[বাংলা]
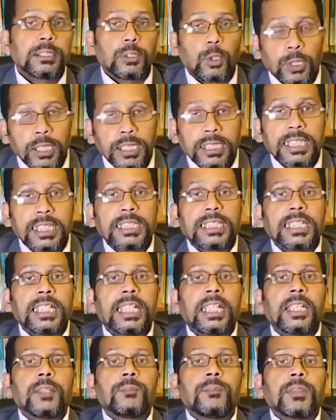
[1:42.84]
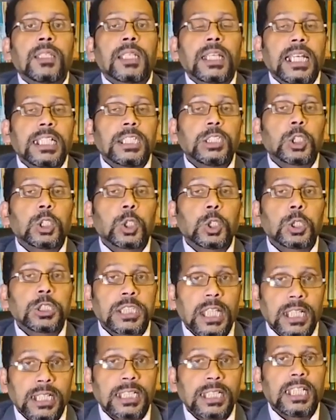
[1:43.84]
অনেক ক্ষেত্রে কার্যকর
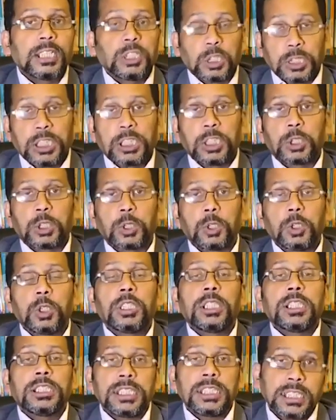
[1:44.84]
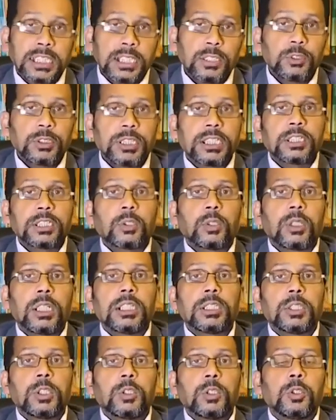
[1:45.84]
থাকে না যথাযথ সেটাও টেস্ট
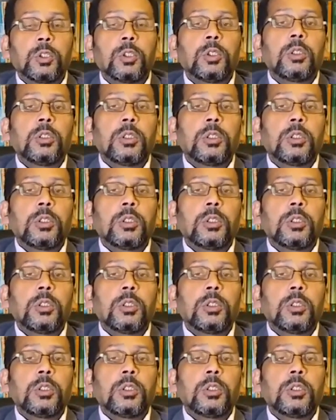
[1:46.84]
করার জন্য